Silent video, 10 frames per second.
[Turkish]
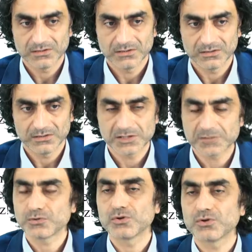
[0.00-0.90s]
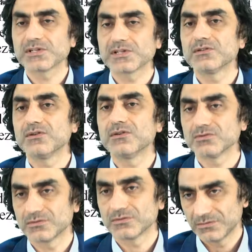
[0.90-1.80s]
E, hiçbir köşesi
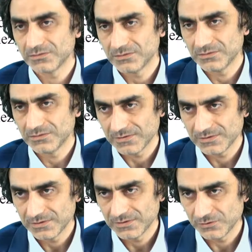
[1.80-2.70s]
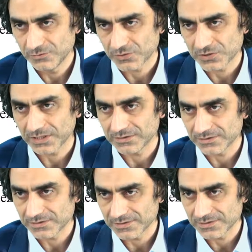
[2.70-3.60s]
yoktur,
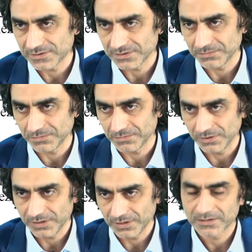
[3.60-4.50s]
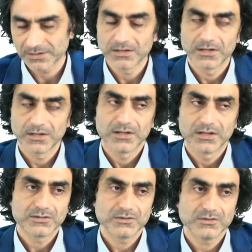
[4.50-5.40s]
yumuşaktır, sıvı gibi böyle.
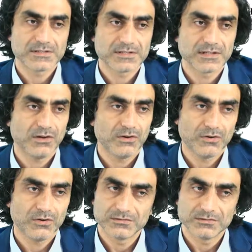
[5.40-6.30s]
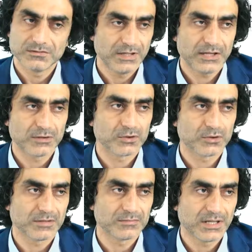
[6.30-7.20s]
Dolayısıyla o e, her
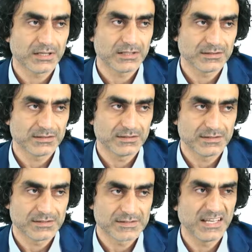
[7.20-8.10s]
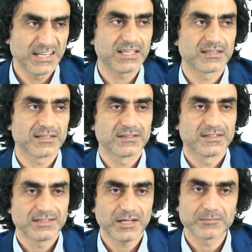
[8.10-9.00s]
ortamda e, silik,
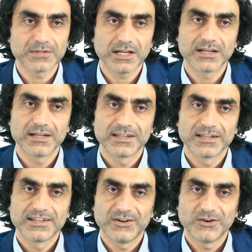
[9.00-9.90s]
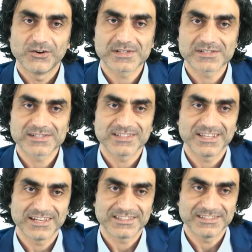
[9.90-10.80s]
tam da olması
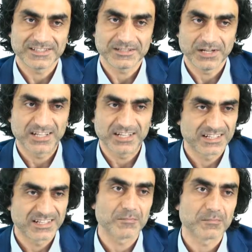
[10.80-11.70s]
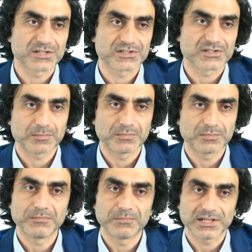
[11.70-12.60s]
gerektiği gibi hatırlanmayacak,
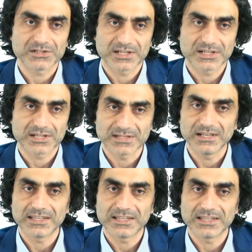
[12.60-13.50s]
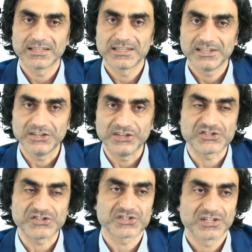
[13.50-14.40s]
bilinmeyecek, silik,
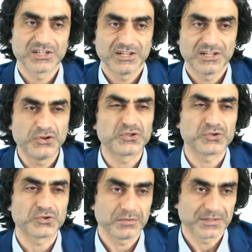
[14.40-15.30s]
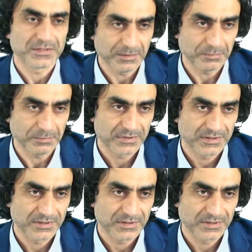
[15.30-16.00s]
hiç, nötr bir tip.